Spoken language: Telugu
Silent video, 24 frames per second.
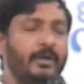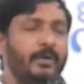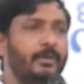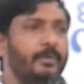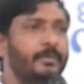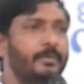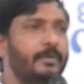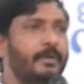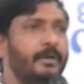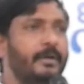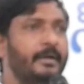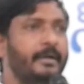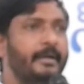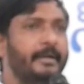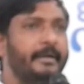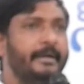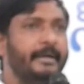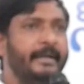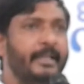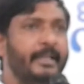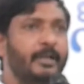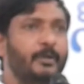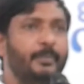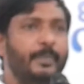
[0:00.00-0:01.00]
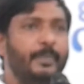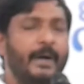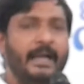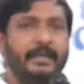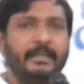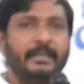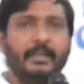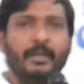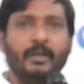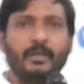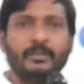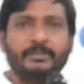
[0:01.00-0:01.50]
గారు నేను
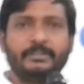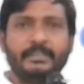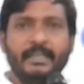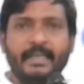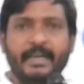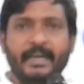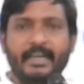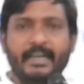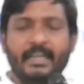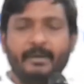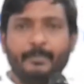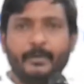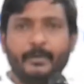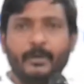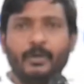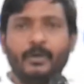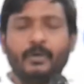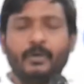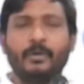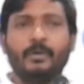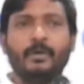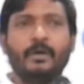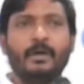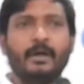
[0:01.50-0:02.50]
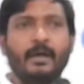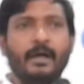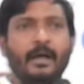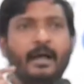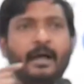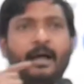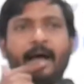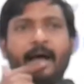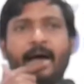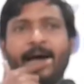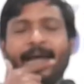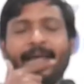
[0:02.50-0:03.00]
పార్టీలో చేరేటప్పుడు
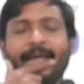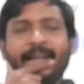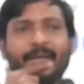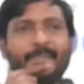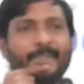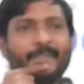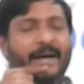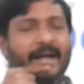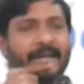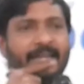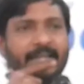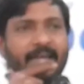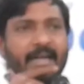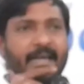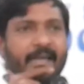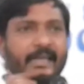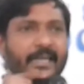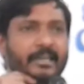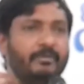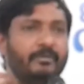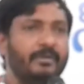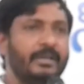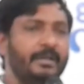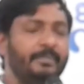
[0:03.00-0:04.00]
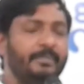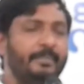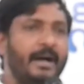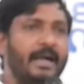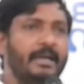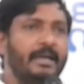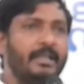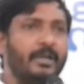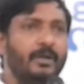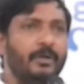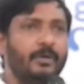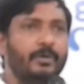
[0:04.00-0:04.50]
ఆయన మాట్లాడినటువంటి
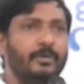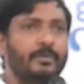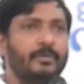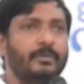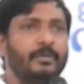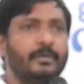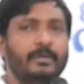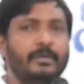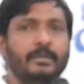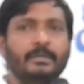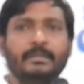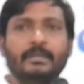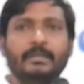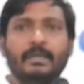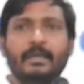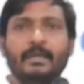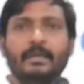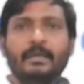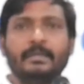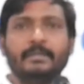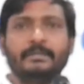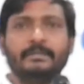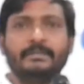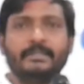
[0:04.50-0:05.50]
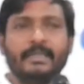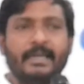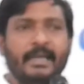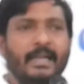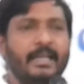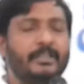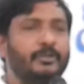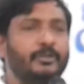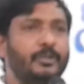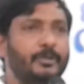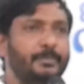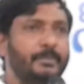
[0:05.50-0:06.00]
మాటలు చాలా
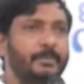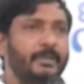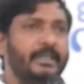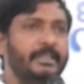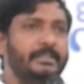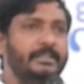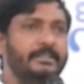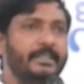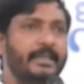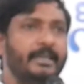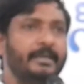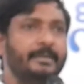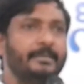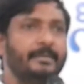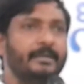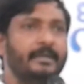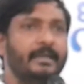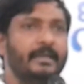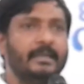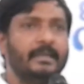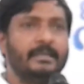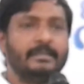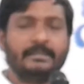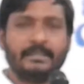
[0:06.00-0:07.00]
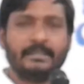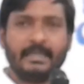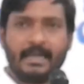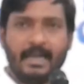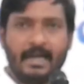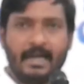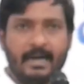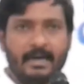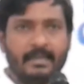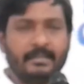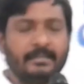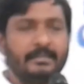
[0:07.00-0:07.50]
తృప్తినిచ్చాయి చాలా
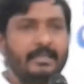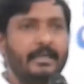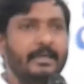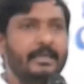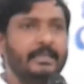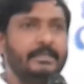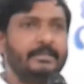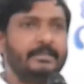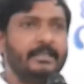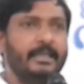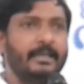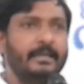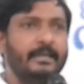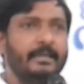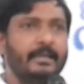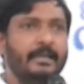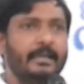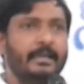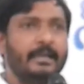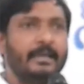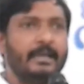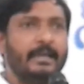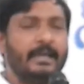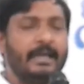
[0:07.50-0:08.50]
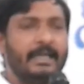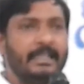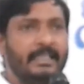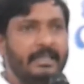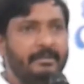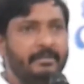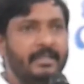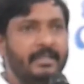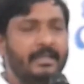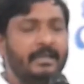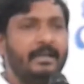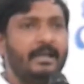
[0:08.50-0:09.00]
ఆనందాన్ని ఇచ్చాయి
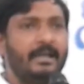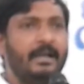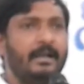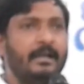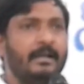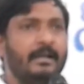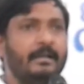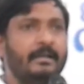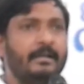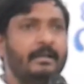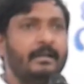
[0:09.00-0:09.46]
అదేవిధంగా